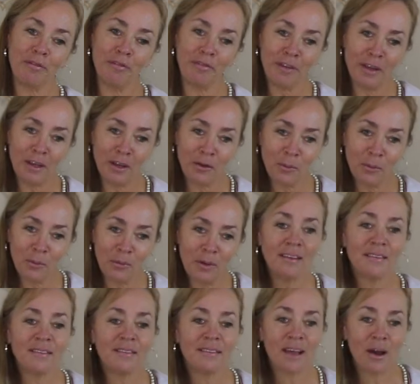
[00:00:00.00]
vinho
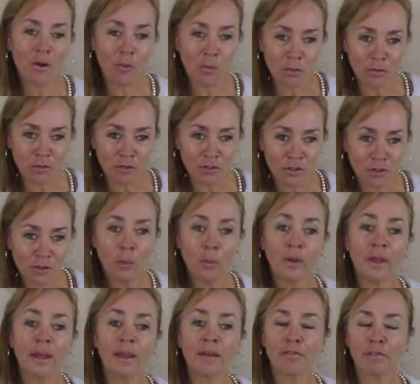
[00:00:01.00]
e saúde. O
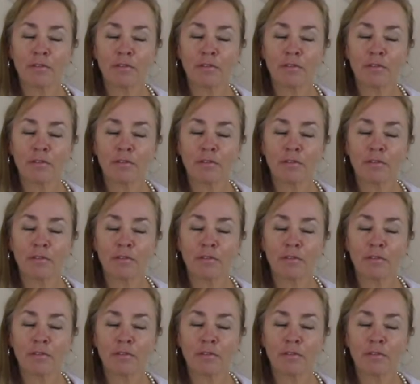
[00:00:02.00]
que, que